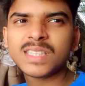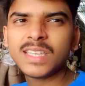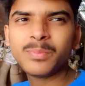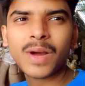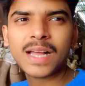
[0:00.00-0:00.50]

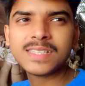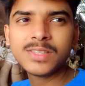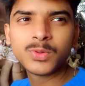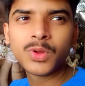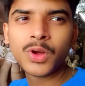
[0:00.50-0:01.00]
কি বাজে
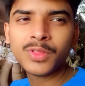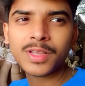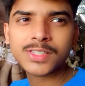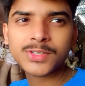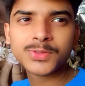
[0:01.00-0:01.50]
দুর্গন্ধ
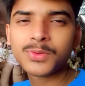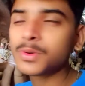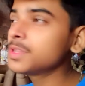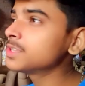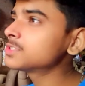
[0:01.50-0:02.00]
আসতে শুরু
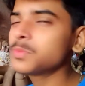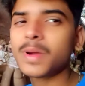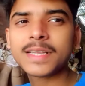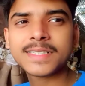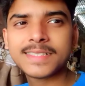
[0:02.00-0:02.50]
করে দিয়েছে
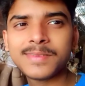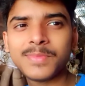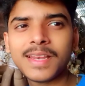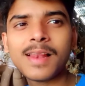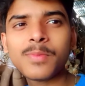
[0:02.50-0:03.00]
ওই
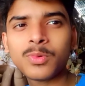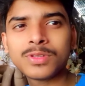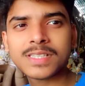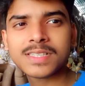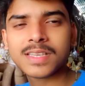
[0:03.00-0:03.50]
বিড়াল
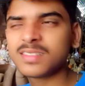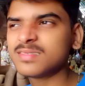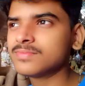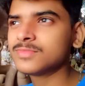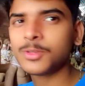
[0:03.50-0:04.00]
পচেছে
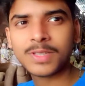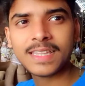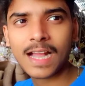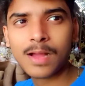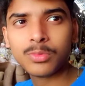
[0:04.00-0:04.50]
তোমাদের
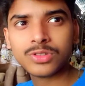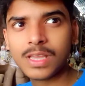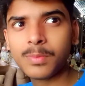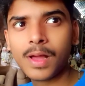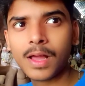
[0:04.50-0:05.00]
দেখাবো
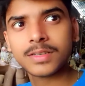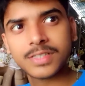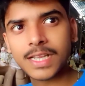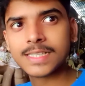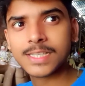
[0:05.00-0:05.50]
দেখবা
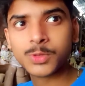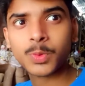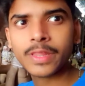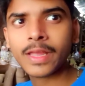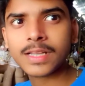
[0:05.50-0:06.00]
ঠিক আছে একটু
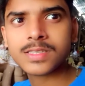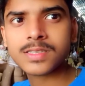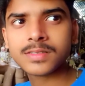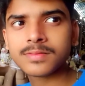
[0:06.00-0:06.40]
পরে দেখাচ্ছি